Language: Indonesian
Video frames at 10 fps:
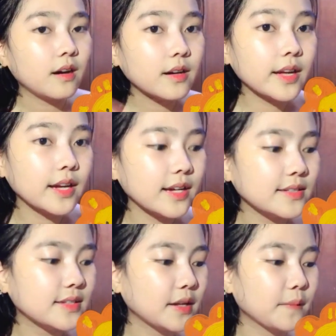Oke okay
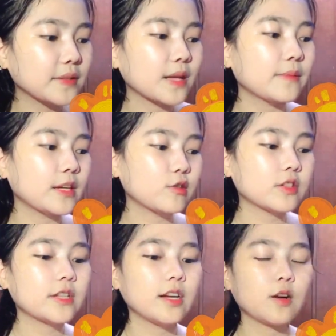guys, jadi yang pertama itu
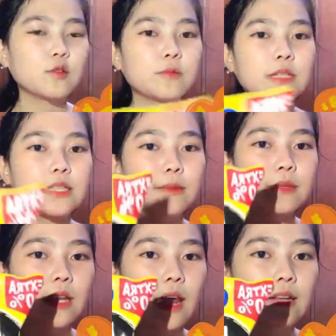tadi aku beli
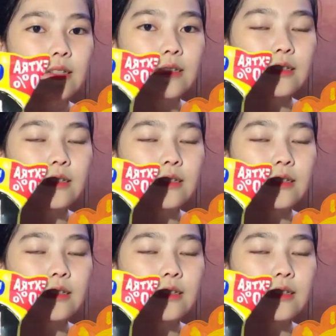cemilan.